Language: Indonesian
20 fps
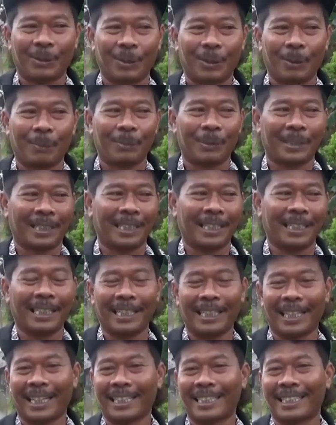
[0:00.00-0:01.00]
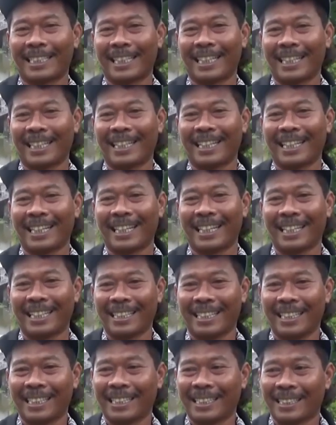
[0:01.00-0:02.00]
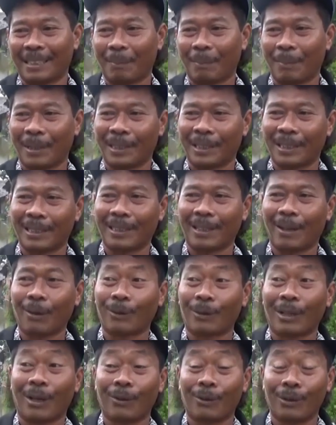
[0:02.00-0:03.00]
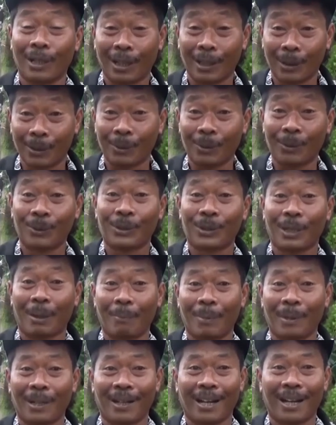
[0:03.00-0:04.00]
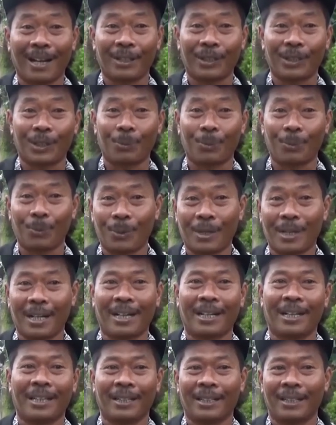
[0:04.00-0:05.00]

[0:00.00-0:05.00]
cukup segini aja, ndak seperti tahun-tahun yang dulu sampai lari semua